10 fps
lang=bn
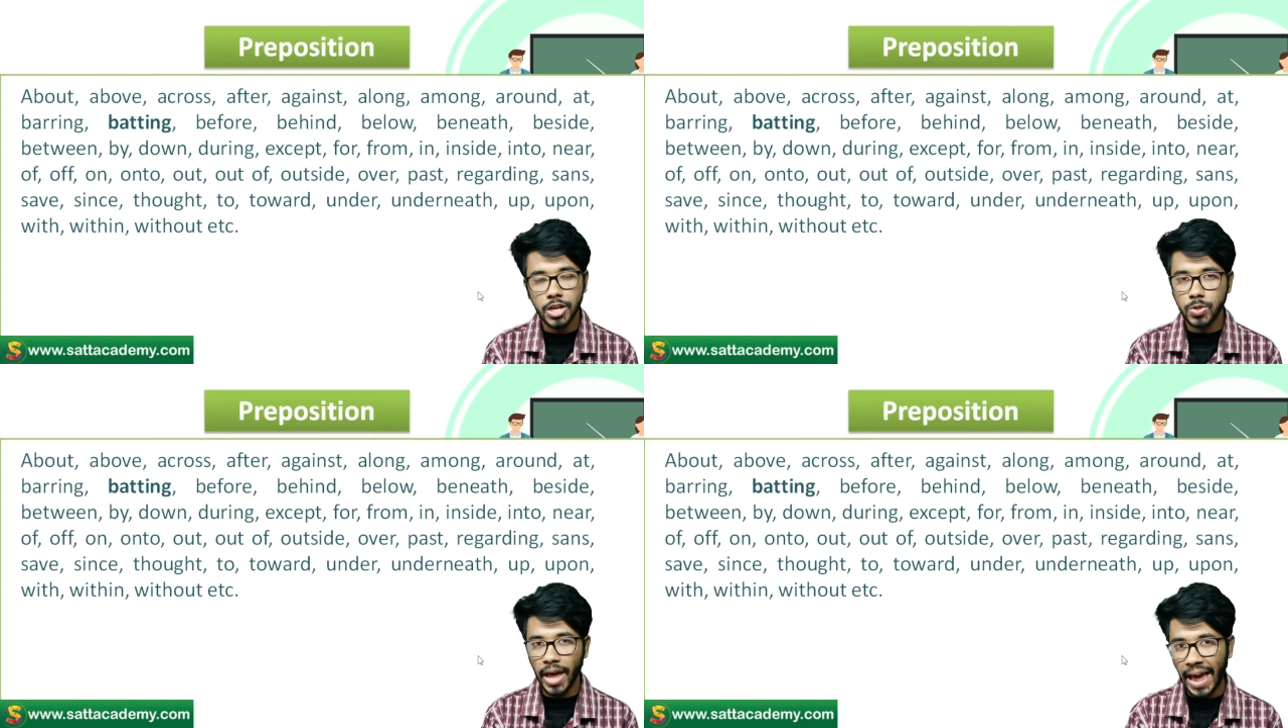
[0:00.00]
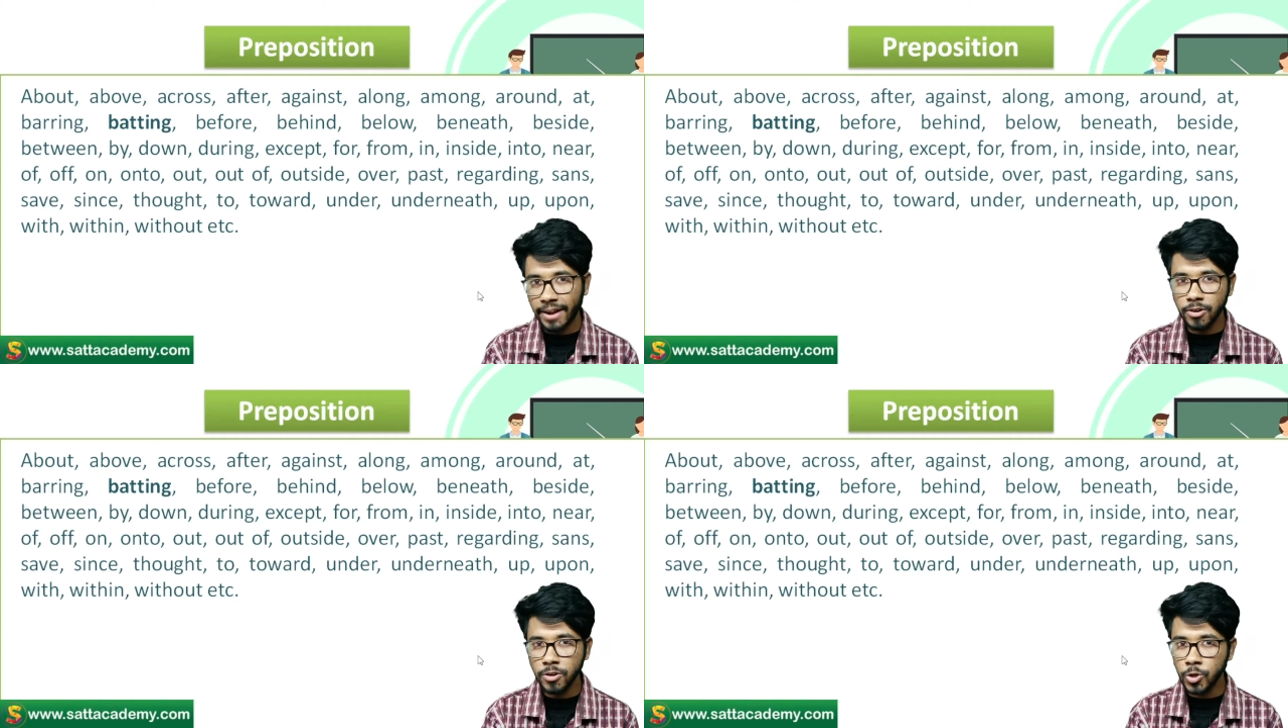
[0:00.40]
সো
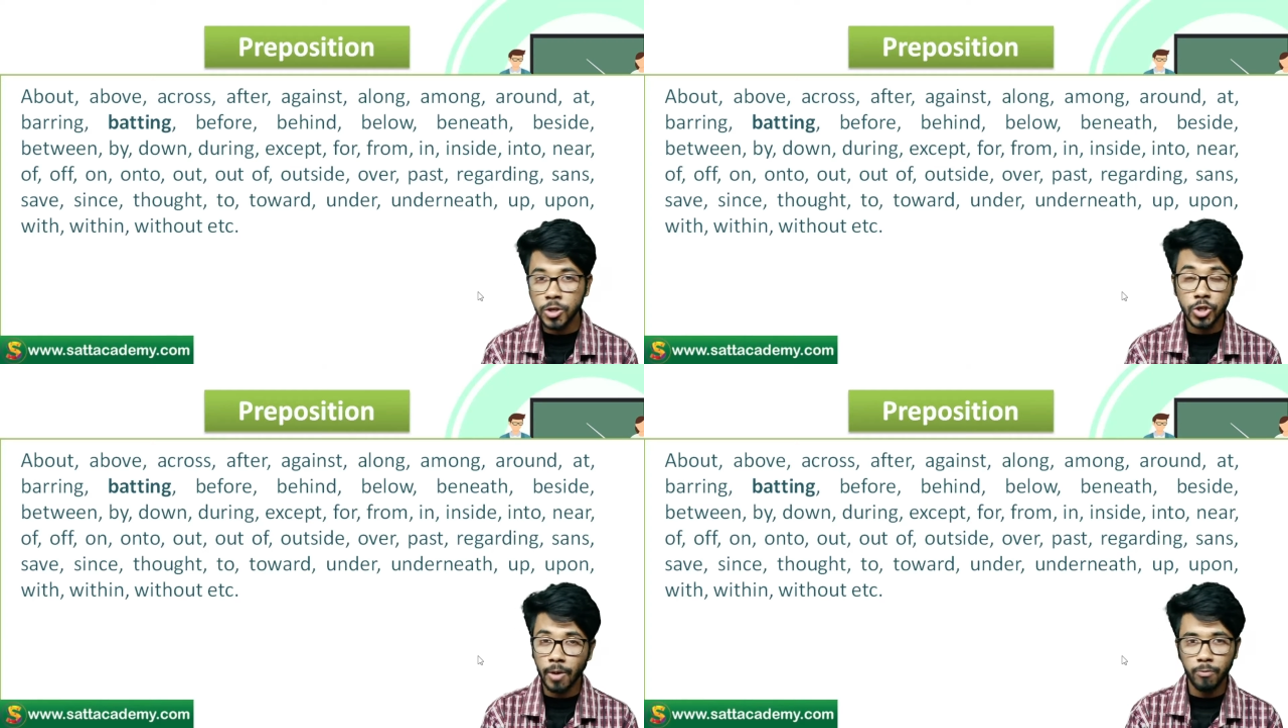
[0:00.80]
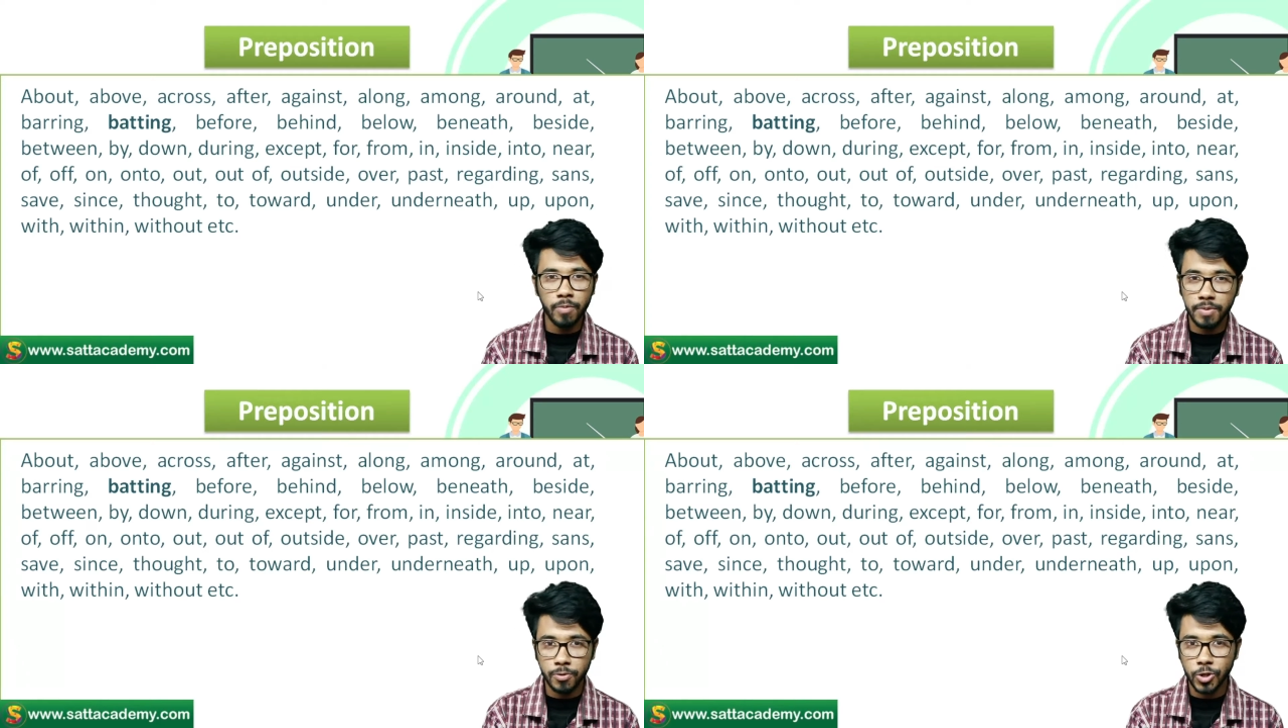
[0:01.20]
এক নজর সবগুলো
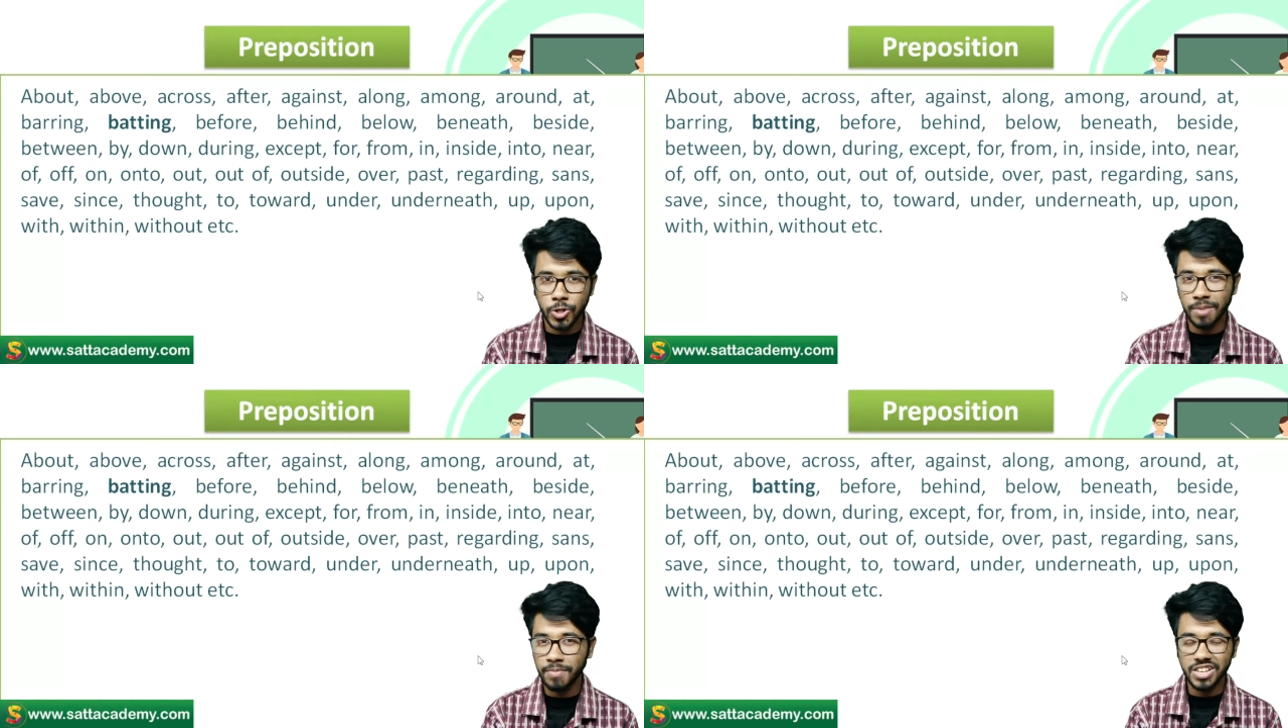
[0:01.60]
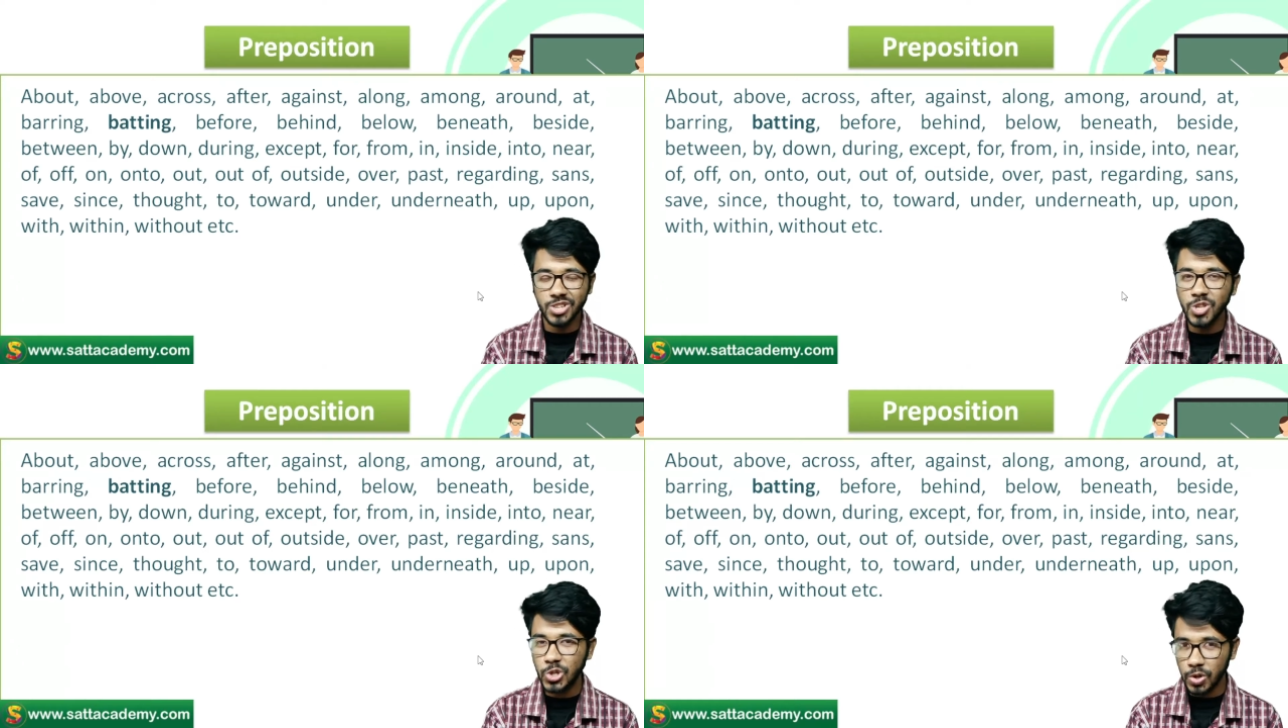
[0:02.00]
প্রিপোজিশন আমরা
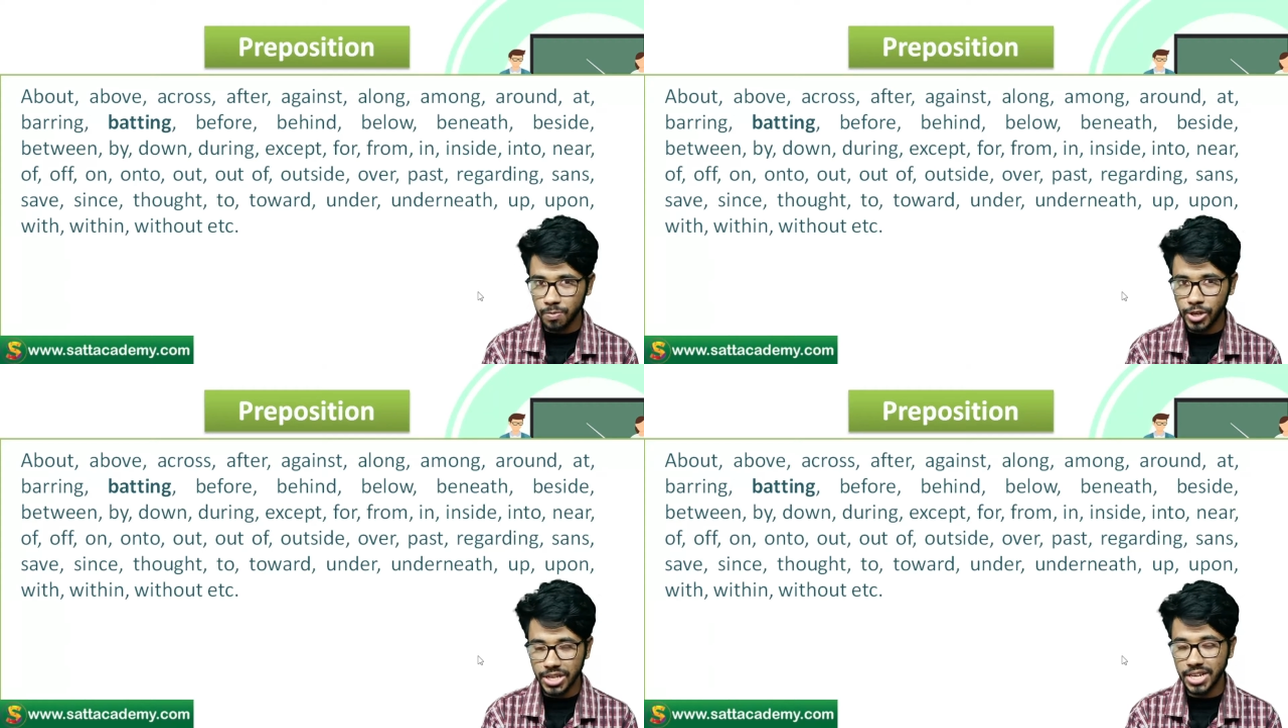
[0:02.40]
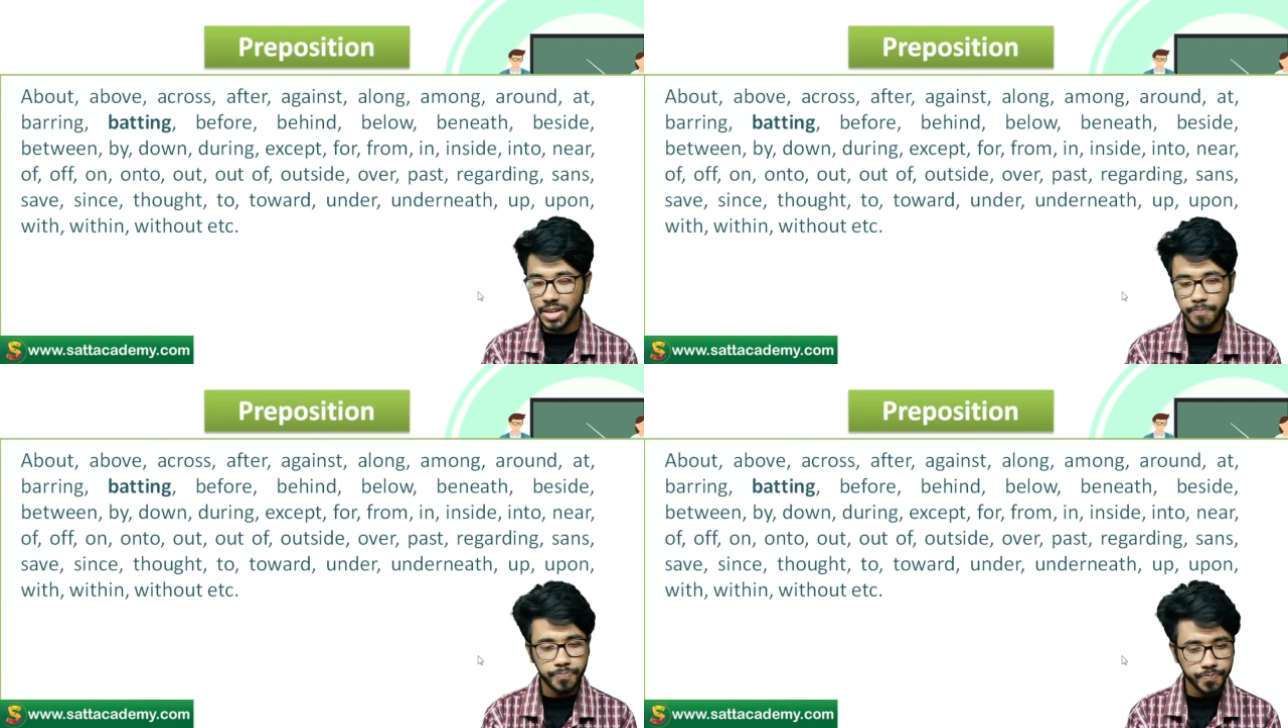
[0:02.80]
একটু চোখ বলিয়ে নিই